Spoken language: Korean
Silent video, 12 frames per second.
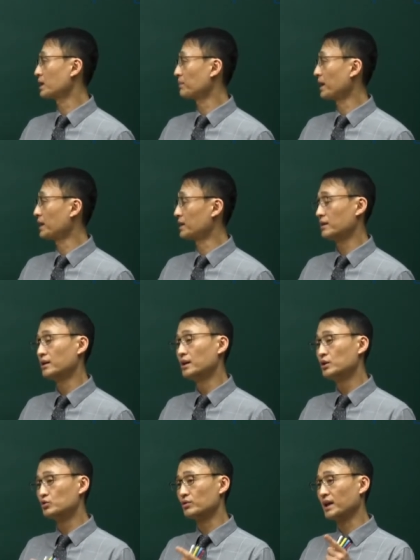매는
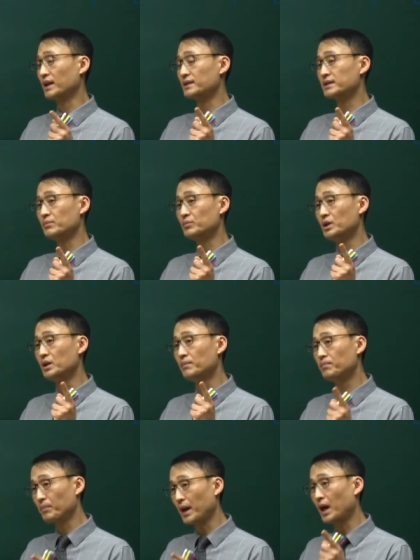중개대상물
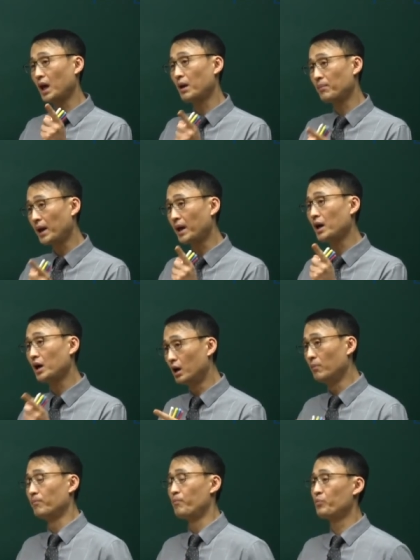
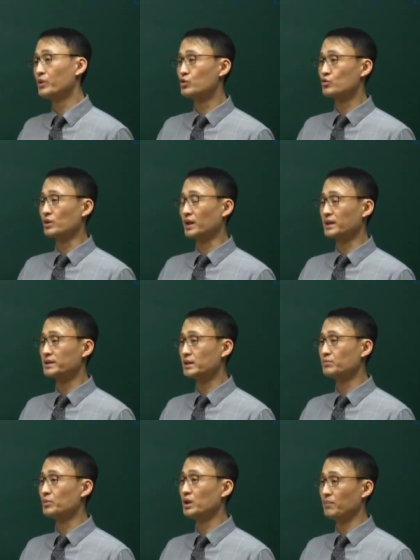매매업.
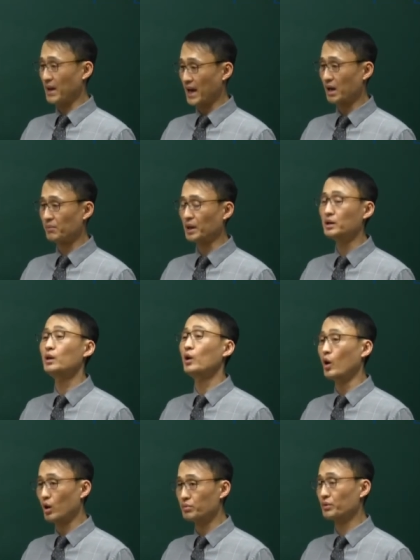중개대상물 매매를
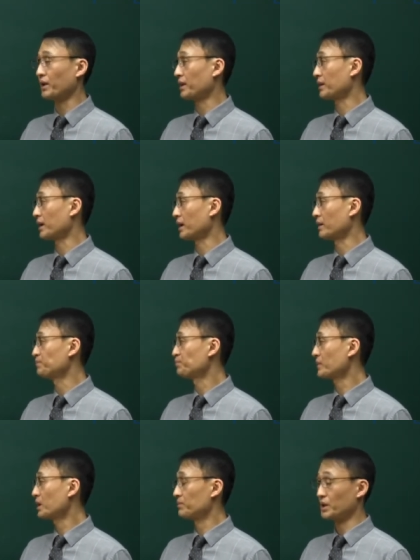업으로 했다.
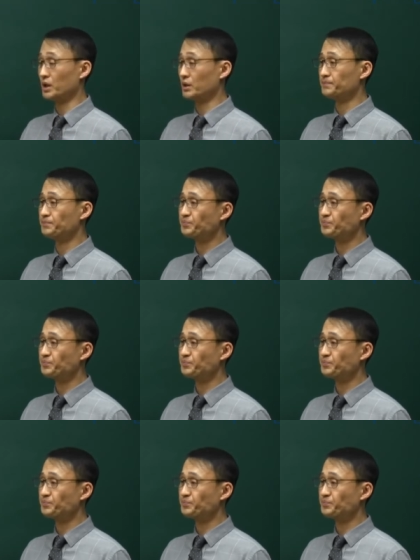명.